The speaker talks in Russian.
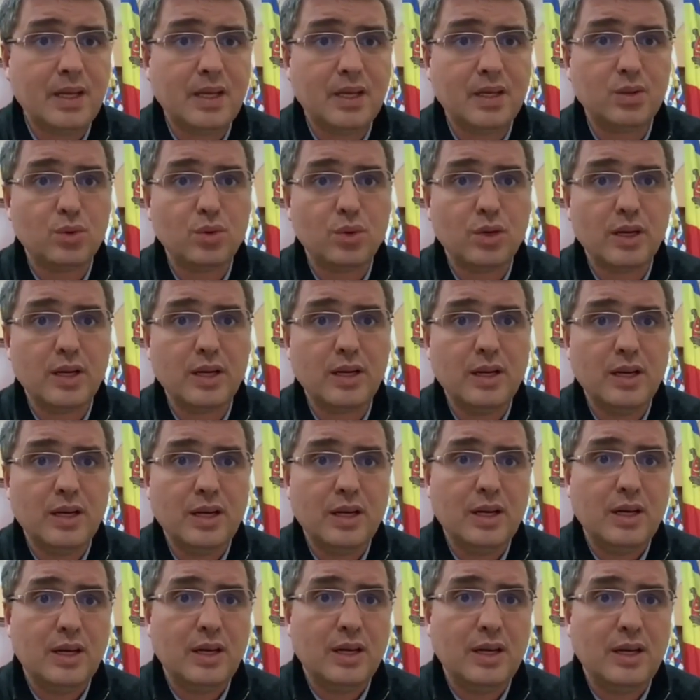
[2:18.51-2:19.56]
которые
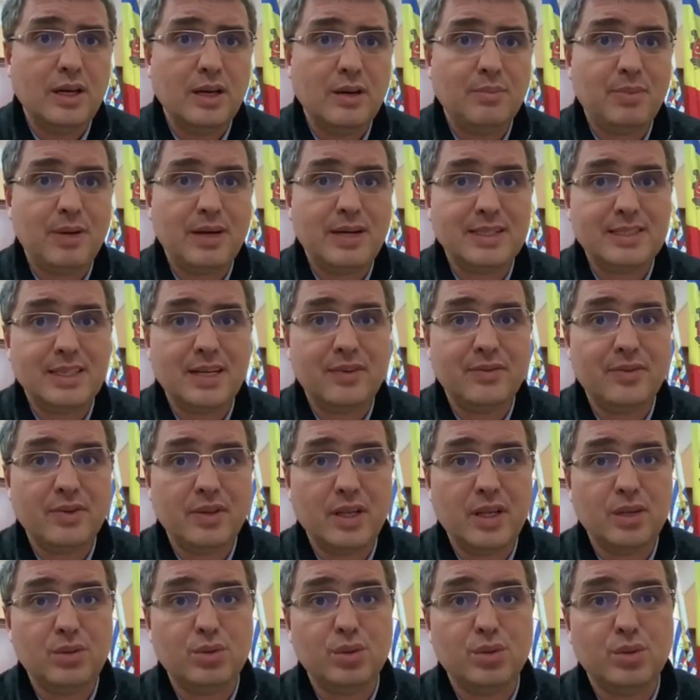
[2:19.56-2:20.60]
э, показали
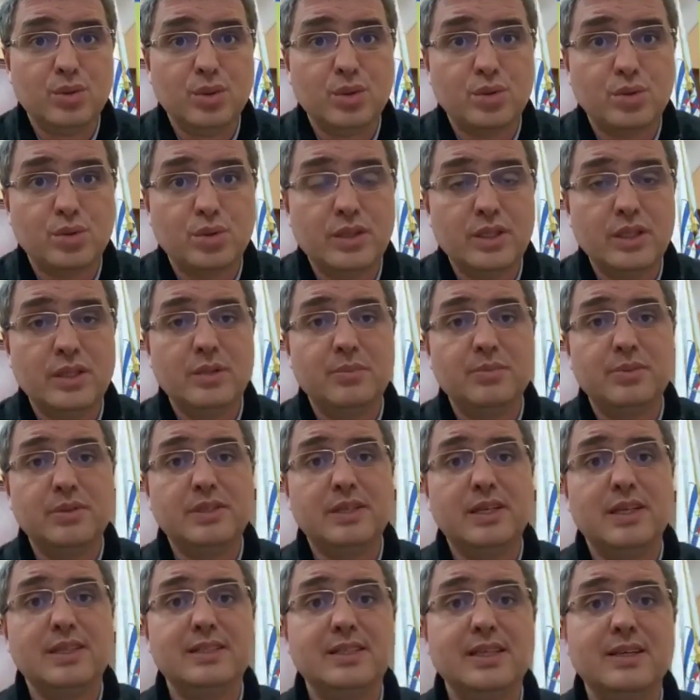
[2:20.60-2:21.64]
Филату, и то, что он не
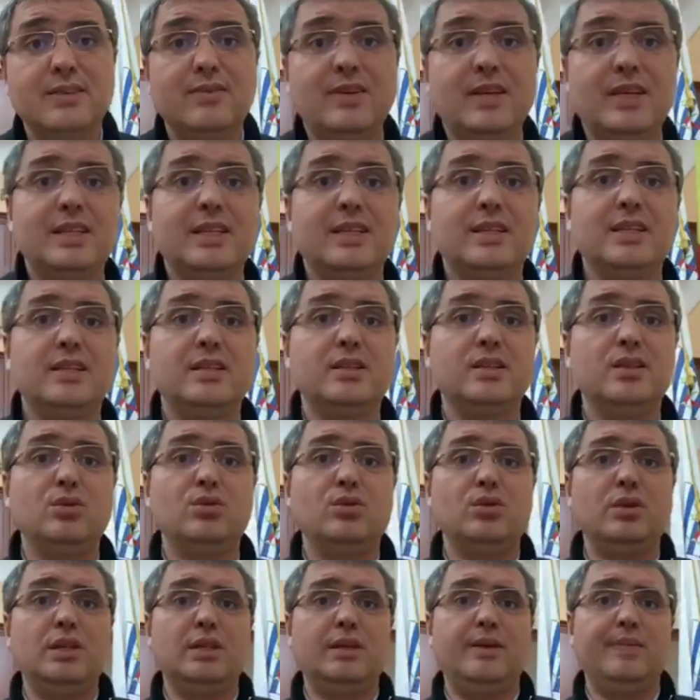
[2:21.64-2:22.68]
написал заявление на
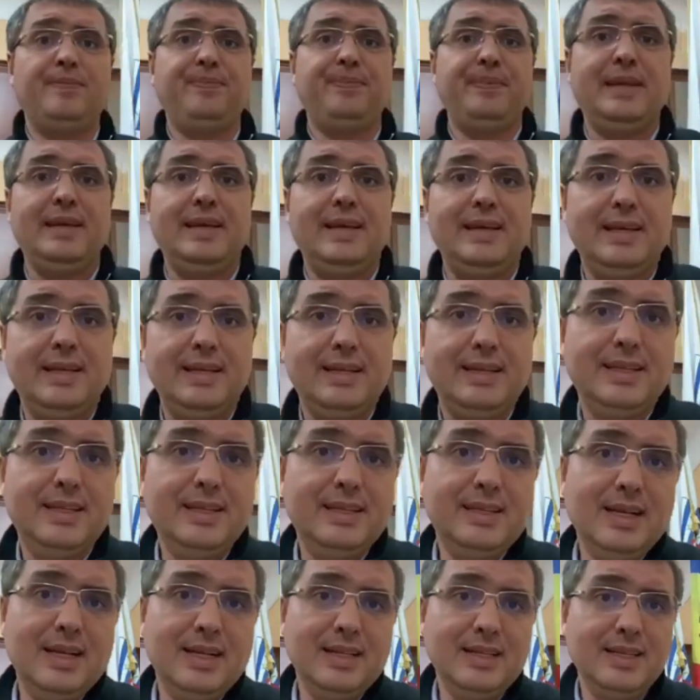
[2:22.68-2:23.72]
Дадона, не
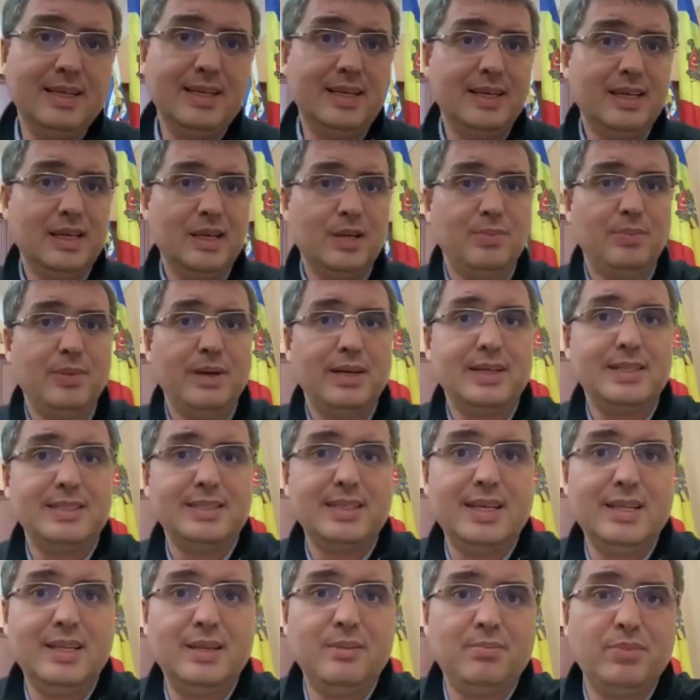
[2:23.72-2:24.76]
дал никаких
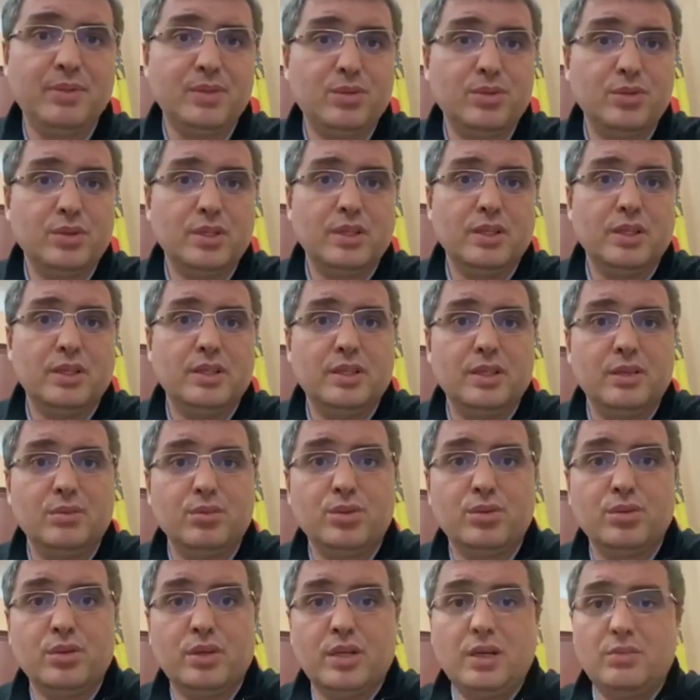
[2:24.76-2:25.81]
показаний, послужило тем,
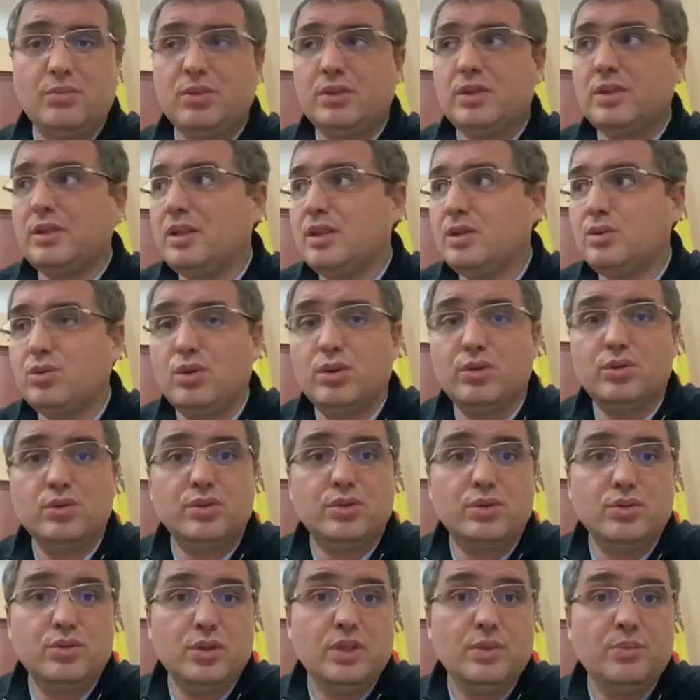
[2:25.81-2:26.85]
что как бы Дадону
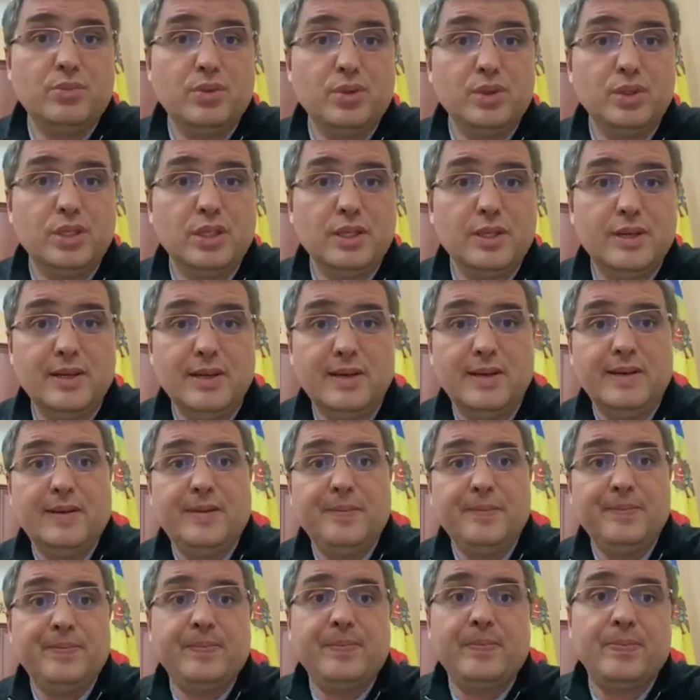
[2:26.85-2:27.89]
сегодня проще
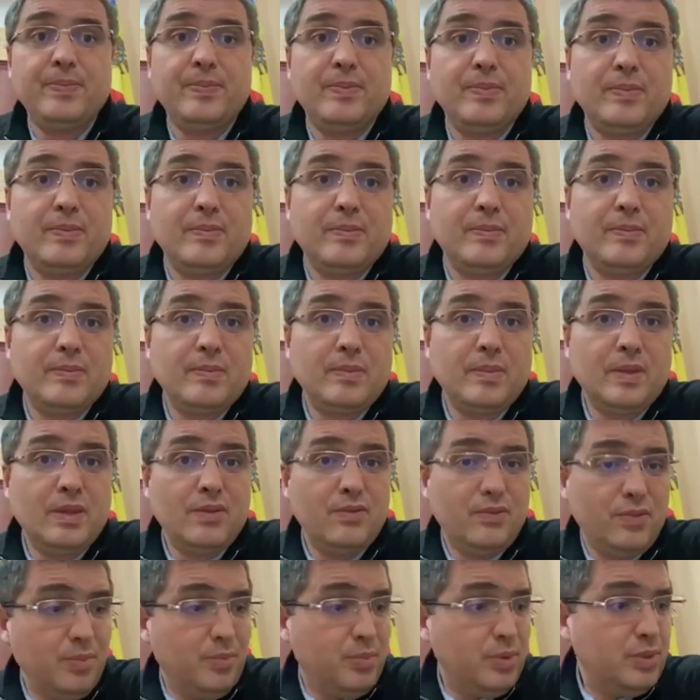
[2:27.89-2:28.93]

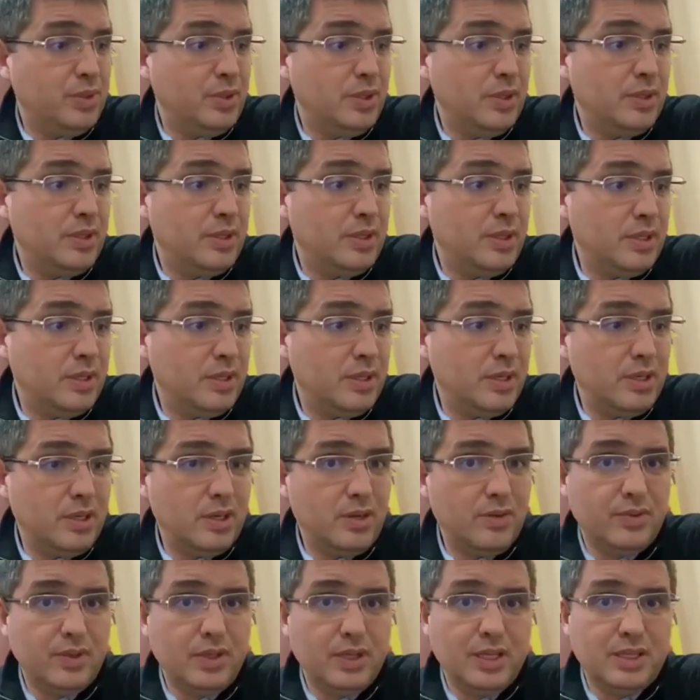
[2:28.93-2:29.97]
выпустить э,
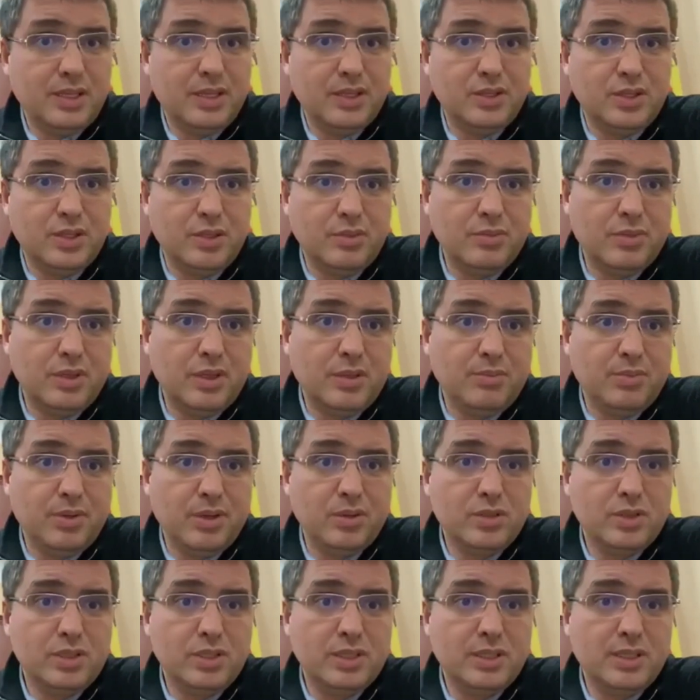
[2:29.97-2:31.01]
Филата, чем
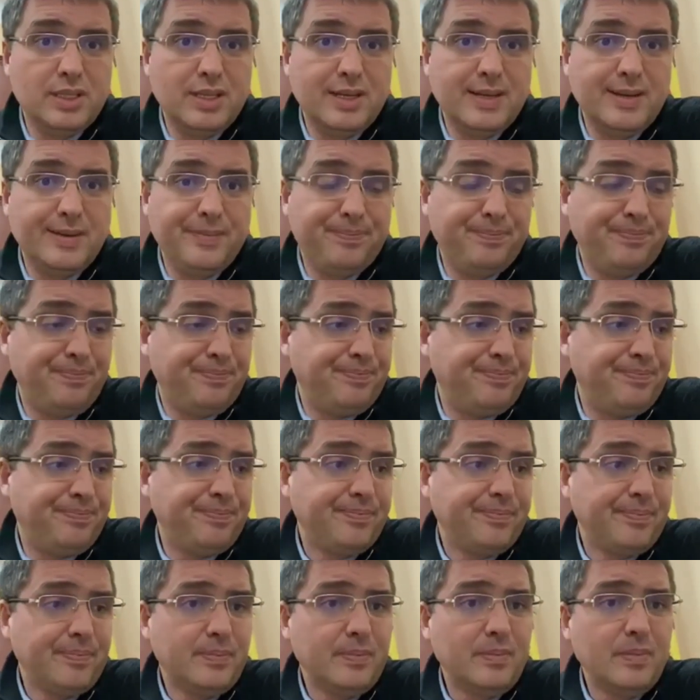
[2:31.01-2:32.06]
напороться на
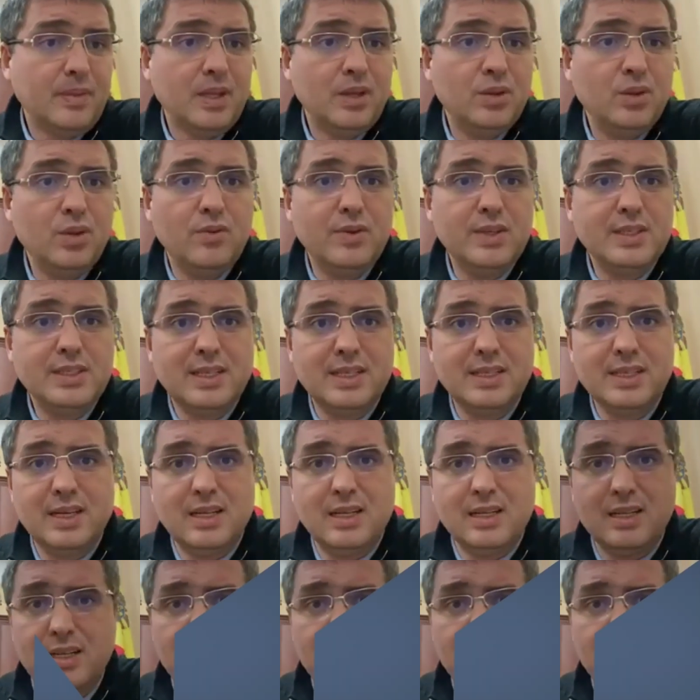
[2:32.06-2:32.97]
новый скандал.